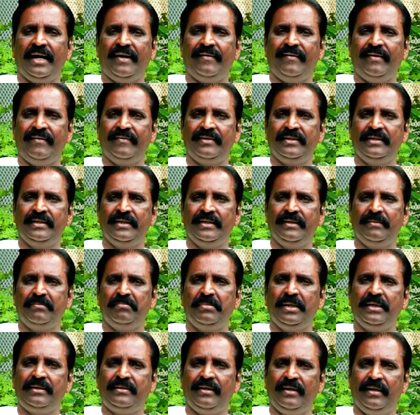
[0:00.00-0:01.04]
அவர் வந்து
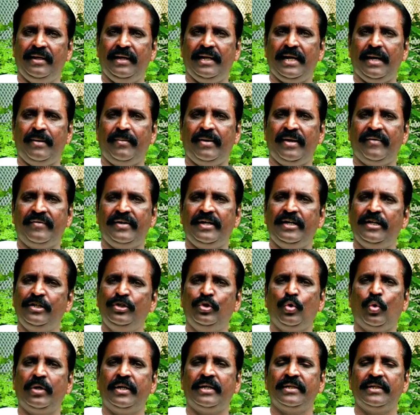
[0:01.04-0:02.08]
மெட்டு இல்லாமல் அவர்
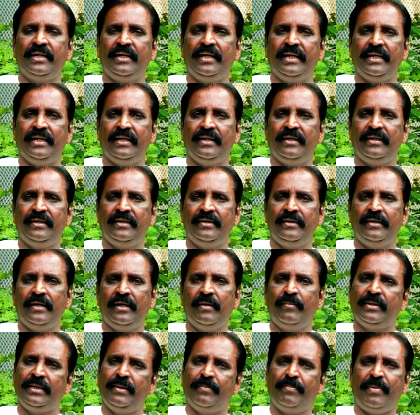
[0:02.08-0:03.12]
எழுந்து கொண்டதில்லை
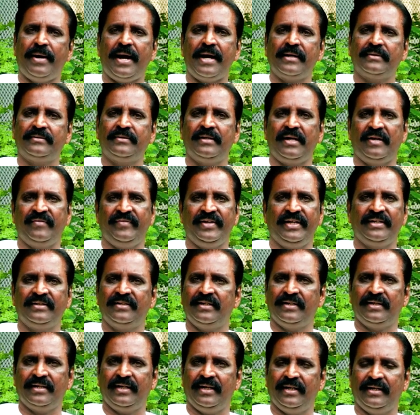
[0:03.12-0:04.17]
என்பதை பார்த்து நான்
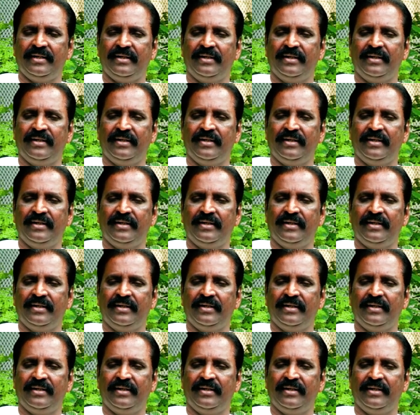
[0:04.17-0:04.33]
வியந்திருக்கிறேன்